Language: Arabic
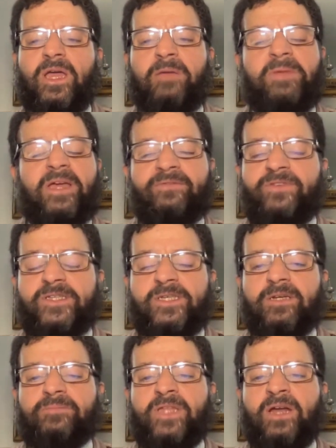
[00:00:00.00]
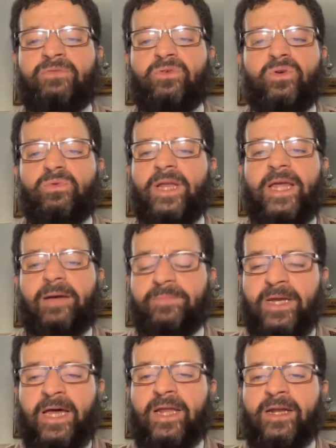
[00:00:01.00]
اما ينفصل بدارفور ولا
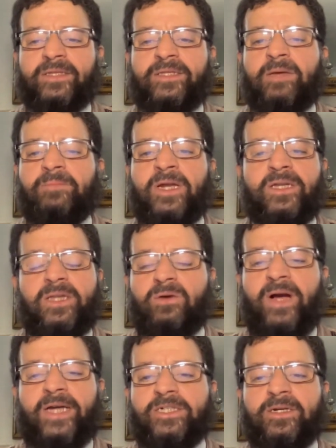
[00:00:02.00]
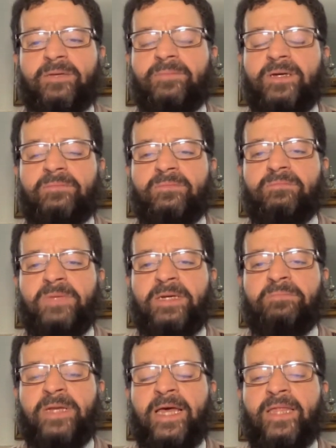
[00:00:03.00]
يعمل حركه تمرد او حاجه كما
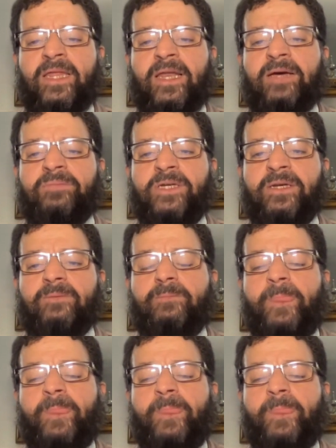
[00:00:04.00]
من, من هذا القبيل